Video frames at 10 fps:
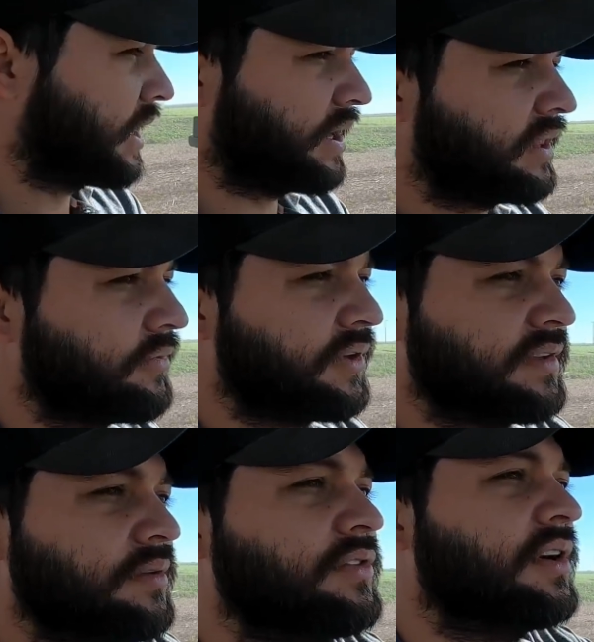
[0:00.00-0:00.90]
Ainda tá
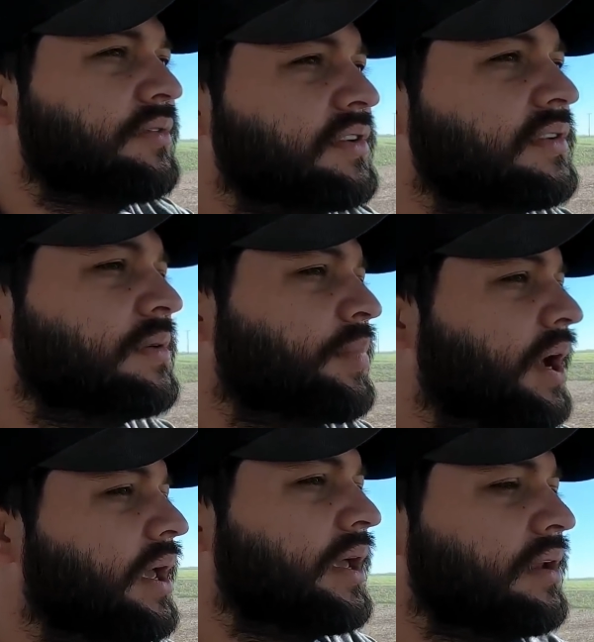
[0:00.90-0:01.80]
fazendo servicinho
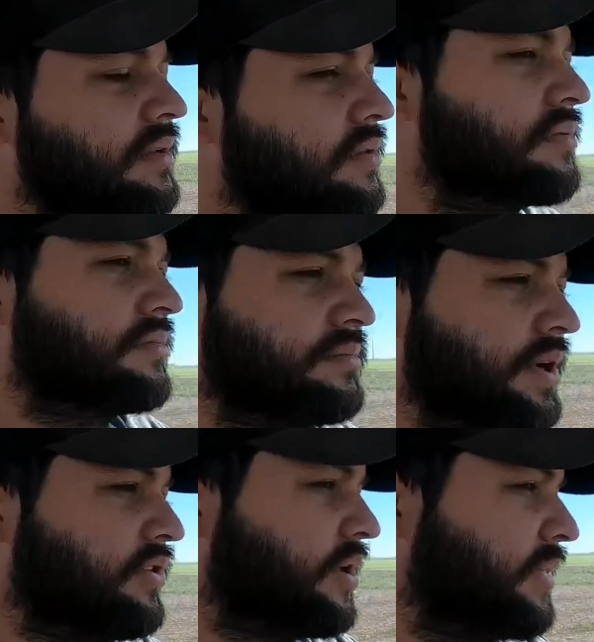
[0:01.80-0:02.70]
pra ele,
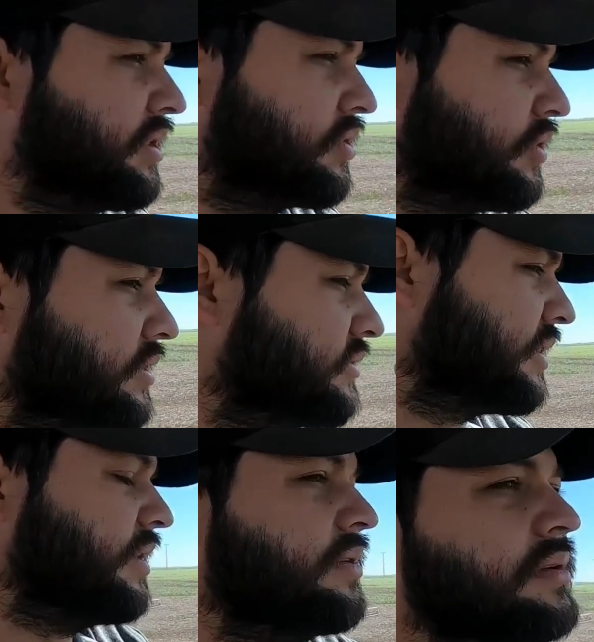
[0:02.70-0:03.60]
praticamente todos,
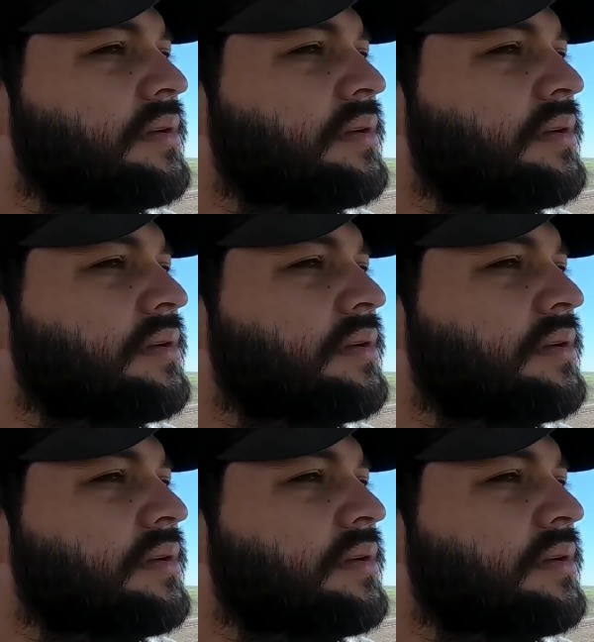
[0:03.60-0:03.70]
né?